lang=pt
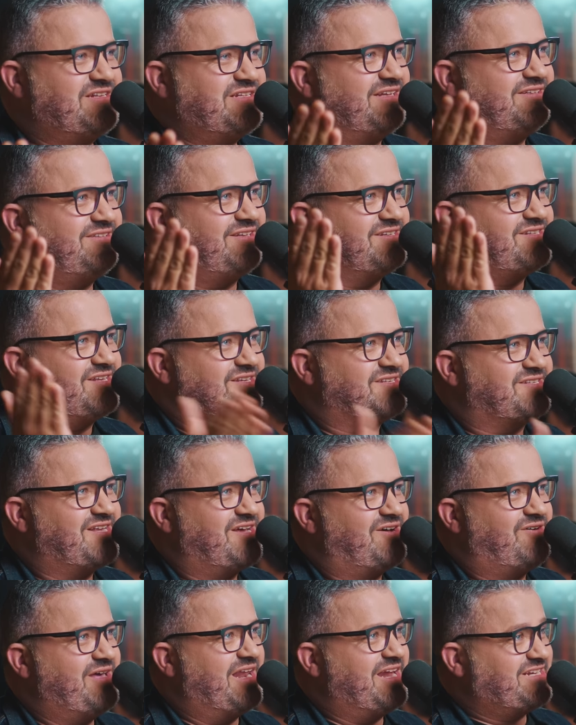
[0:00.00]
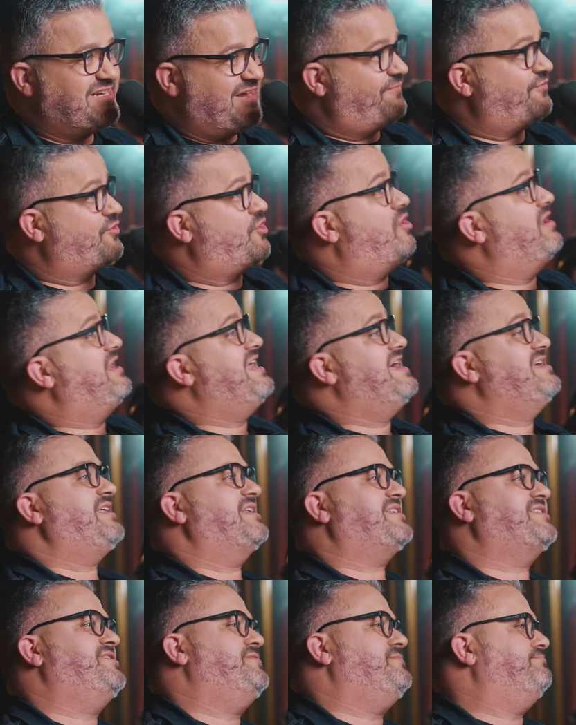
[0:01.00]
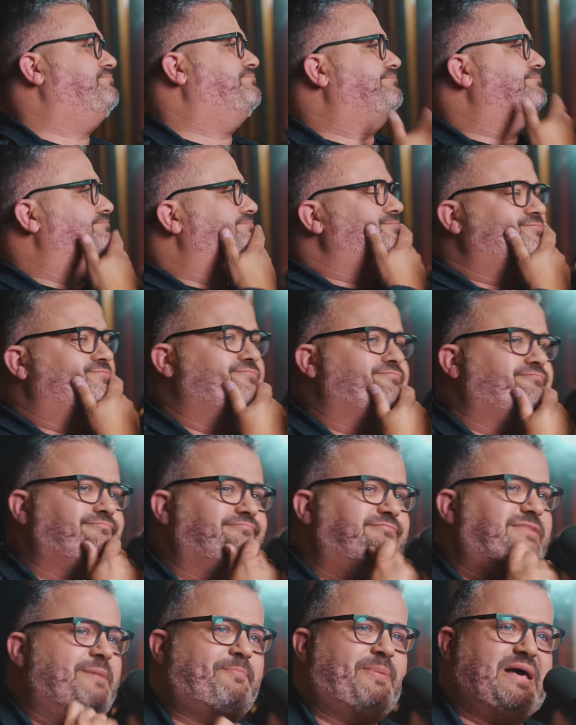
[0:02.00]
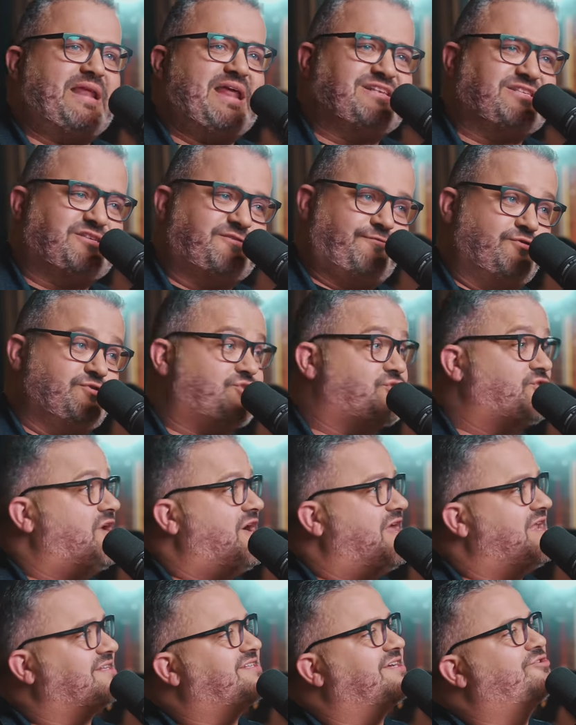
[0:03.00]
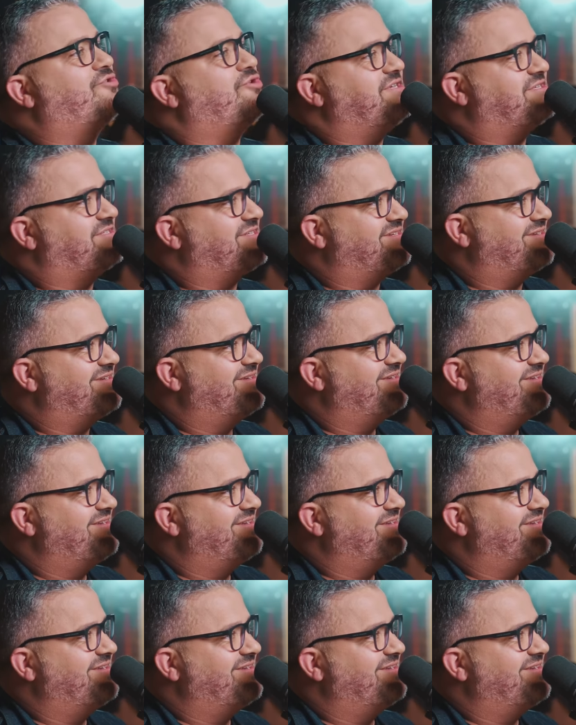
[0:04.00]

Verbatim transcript: da intercessão, ela já ficou olhando assim, hum, mas parece que funciona essa coisa.